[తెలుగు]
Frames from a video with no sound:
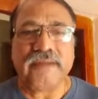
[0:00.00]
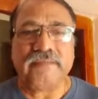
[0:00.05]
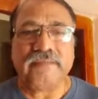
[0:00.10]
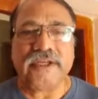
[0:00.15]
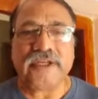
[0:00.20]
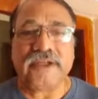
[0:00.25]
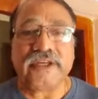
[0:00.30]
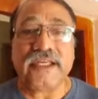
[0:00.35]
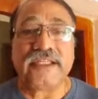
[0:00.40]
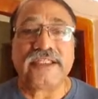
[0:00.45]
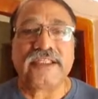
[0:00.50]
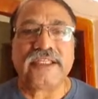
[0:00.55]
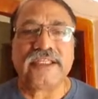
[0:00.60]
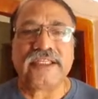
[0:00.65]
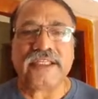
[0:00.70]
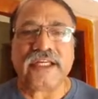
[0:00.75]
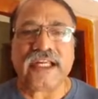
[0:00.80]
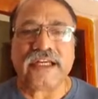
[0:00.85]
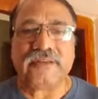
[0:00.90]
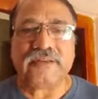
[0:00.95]
మీకు
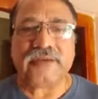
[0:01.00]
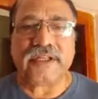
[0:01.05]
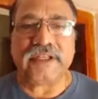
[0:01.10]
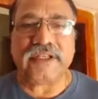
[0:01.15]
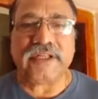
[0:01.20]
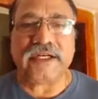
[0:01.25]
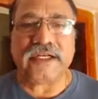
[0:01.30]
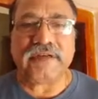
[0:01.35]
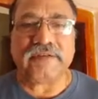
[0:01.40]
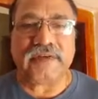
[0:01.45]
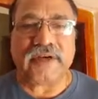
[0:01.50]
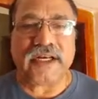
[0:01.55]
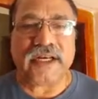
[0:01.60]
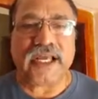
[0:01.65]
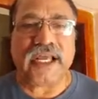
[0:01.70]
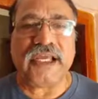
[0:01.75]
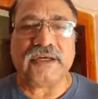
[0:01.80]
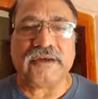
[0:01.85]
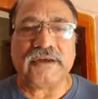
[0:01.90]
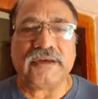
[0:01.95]
హెచ్చరించలేకపోయారు ఎందుకంటే వాళ్ళ
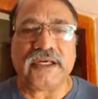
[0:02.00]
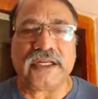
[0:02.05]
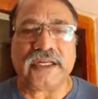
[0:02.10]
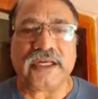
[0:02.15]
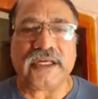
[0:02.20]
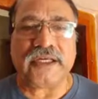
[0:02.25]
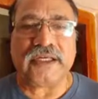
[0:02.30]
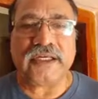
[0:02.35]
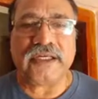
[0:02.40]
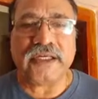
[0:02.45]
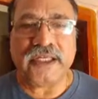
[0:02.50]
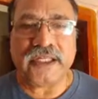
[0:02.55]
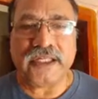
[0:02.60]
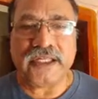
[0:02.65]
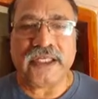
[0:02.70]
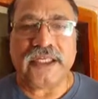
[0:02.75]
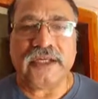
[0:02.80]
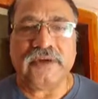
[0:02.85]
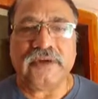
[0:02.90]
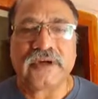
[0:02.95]
నాయకులు కనుక
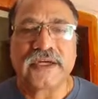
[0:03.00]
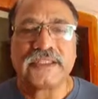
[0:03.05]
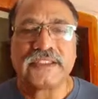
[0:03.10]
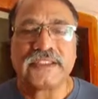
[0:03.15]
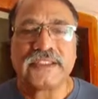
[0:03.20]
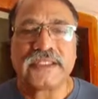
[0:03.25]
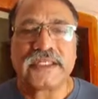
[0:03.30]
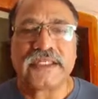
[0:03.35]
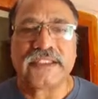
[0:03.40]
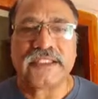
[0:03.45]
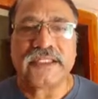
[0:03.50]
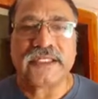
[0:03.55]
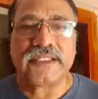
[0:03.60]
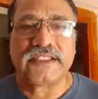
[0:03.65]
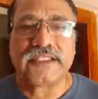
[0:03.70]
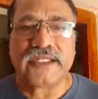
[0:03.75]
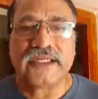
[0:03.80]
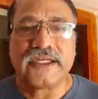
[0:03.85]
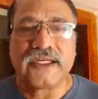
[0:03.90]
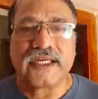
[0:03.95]
నేను ఒక
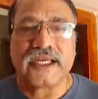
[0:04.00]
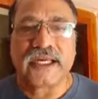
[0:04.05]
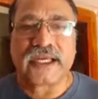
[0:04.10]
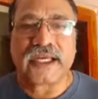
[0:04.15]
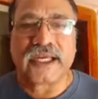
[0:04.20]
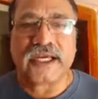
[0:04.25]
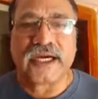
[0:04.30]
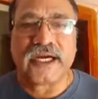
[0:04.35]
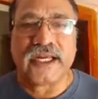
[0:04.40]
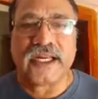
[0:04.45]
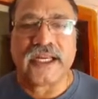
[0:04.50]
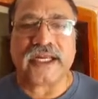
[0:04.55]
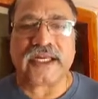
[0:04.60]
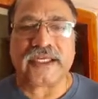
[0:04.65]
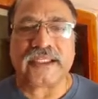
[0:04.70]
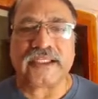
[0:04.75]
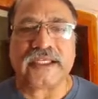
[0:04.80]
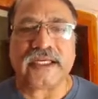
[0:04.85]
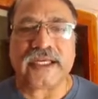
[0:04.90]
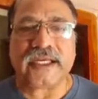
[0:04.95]
జనసేన
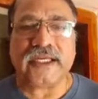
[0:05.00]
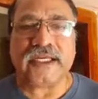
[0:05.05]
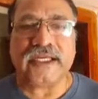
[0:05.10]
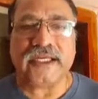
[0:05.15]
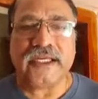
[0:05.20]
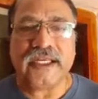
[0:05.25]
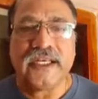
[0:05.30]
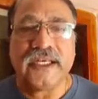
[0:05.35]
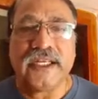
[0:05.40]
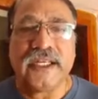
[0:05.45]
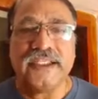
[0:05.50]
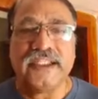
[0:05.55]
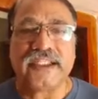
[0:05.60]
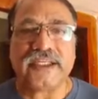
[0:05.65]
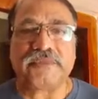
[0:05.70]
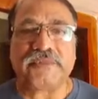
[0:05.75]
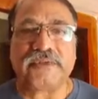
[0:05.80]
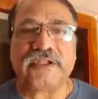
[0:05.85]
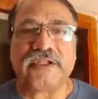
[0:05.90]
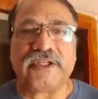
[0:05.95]
కార్యకర్తగా నేను
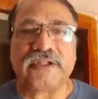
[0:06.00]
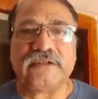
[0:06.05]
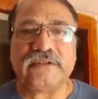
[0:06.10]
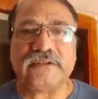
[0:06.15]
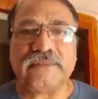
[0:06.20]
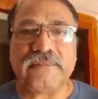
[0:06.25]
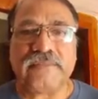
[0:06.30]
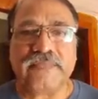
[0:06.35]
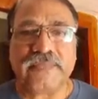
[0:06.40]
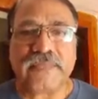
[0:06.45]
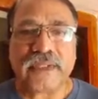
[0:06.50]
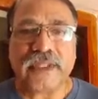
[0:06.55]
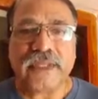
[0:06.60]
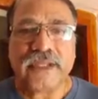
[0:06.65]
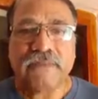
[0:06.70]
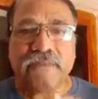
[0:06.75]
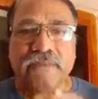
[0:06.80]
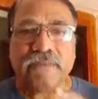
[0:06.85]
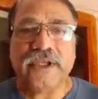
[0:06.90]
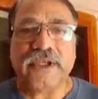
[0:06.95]
చెప్తున్నాను
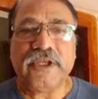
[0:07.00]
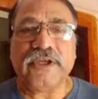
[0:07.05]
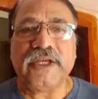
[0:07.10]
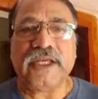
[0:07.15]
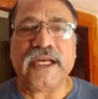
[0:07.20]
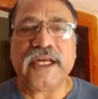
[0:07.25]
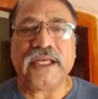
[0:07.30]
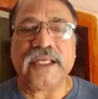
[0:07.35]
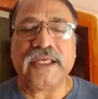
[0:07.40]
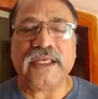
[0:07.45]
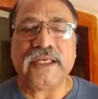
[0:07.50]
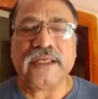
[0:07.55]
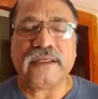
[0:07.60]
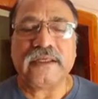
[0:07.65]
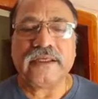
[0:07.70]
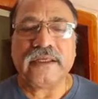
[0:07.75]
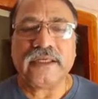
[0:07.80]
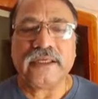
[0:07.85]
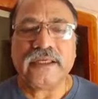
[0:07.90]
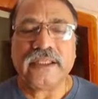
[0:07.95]
మీరు కానీ
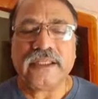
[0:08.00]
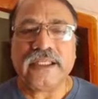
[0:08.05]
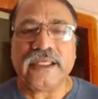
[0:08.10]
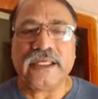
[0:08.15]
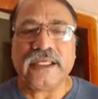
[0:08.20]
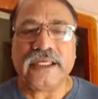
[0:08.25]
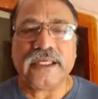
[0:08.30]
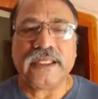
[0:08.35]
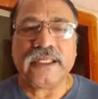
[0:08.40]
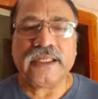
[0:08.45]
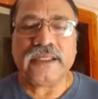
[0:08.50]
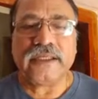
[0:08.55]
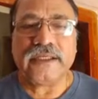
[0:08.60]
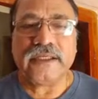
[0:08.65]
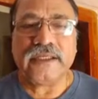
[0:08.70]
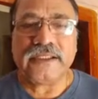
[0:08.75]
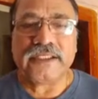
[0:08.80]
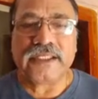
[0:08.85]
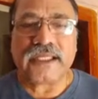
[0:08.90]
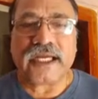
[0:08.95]
దీన్ని
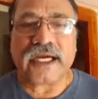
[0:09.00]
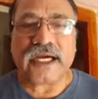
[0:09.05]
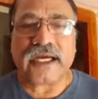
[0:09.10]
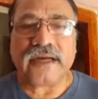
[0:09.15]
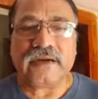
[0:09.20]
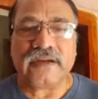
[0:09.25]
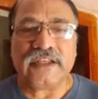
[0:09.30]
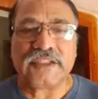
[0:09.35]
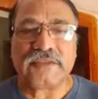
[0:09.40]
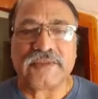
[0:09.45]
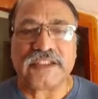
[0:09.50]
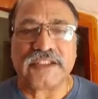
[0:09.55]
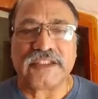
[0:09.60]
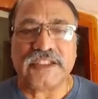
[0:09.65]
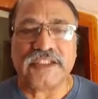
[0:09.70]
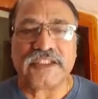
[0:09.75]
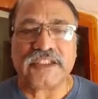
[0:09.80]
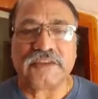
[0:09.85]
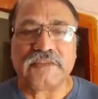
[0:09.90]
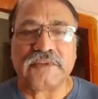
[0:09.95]
సకాలంలో
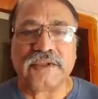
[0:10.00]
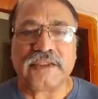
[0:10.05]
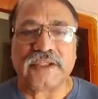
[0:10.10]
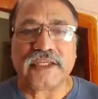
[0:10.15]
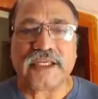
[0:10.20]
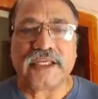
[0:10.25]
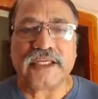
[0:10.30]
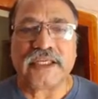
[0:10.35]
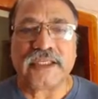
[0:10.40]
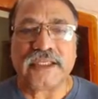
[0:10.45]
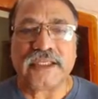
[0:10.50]
స్పందించకపోతే